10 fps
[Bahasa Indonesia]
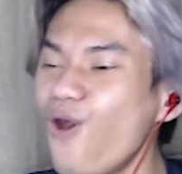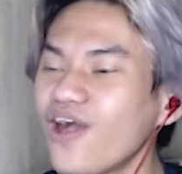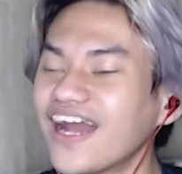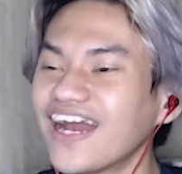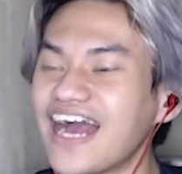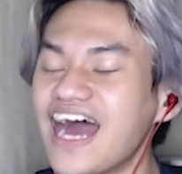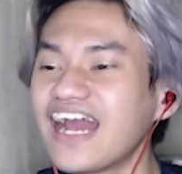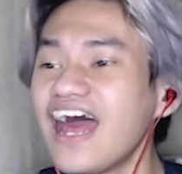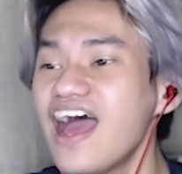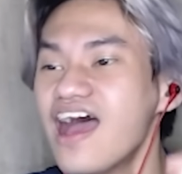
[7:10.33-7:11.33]
gara-gara
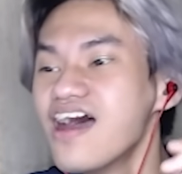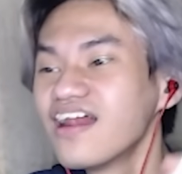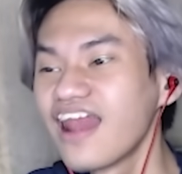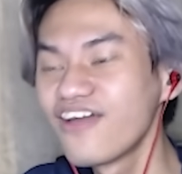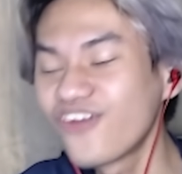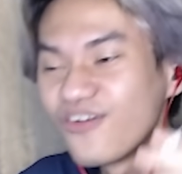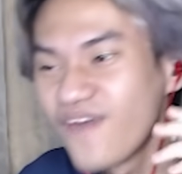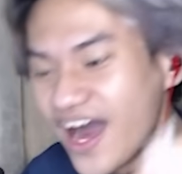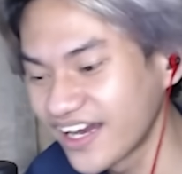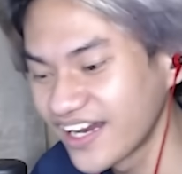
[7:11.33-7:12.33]
live
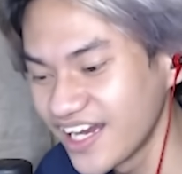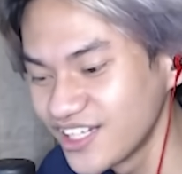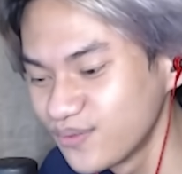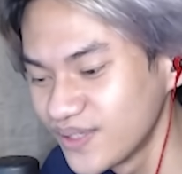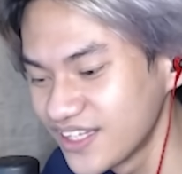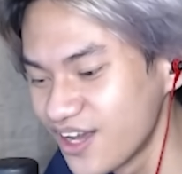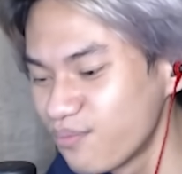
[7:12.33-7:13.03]
kemarin yang cuma 30